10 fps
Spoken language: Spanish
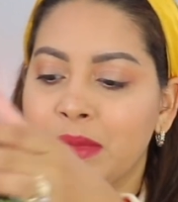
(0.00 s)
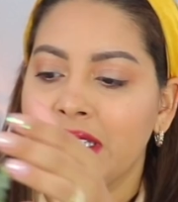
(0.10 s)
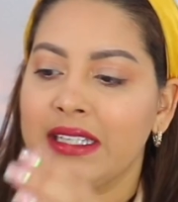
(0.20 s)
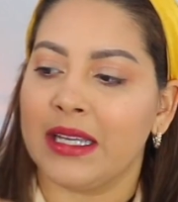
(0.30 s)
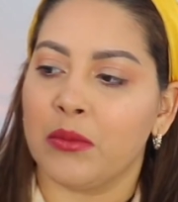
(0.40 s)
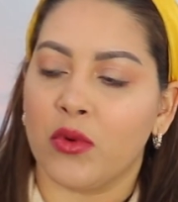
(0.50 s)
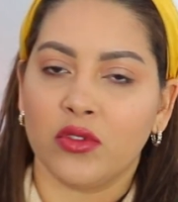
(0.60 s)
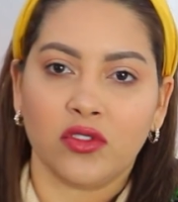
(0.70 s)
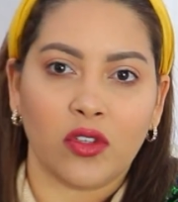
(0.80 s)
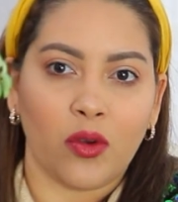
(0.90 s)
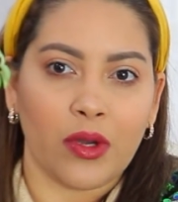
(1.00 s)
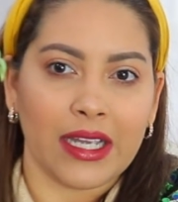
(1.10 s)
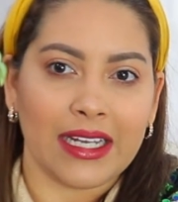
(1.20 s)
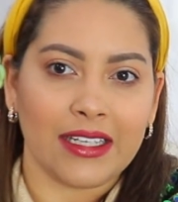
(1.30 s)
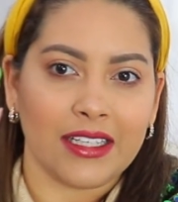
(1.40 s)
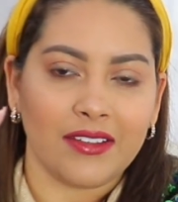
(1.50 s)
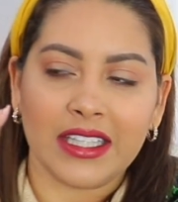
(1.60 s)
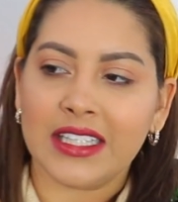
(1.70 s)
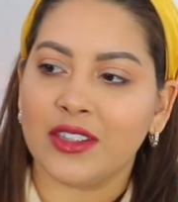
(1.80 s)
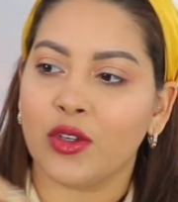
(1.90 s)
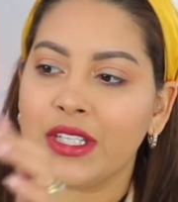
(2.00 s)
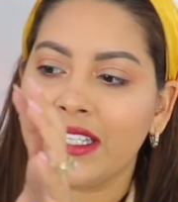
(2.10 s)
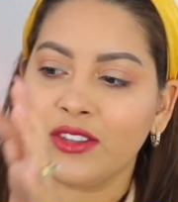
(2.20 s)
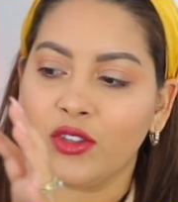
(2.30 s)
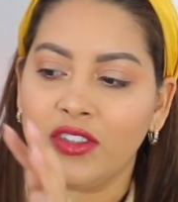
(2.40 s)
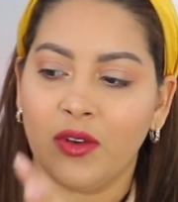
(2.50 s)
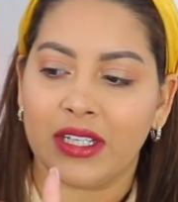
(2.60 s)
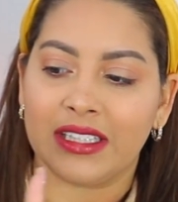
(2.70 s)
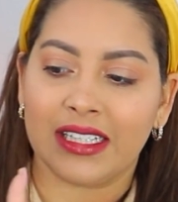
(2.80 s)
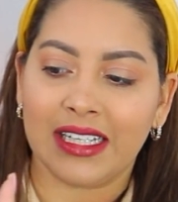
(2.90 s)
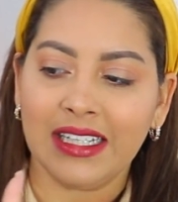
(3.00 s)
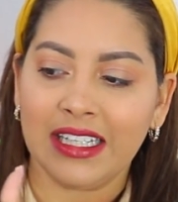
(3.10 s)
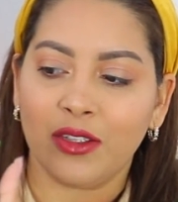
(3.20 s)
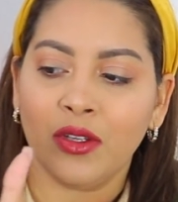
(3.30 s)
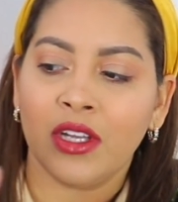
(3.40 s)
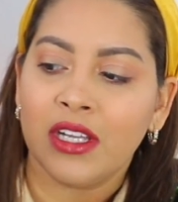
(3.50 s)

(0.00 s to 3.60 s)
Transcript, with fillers: Miren qué hermoso con el nidito. Y entonces lo que tienen el nido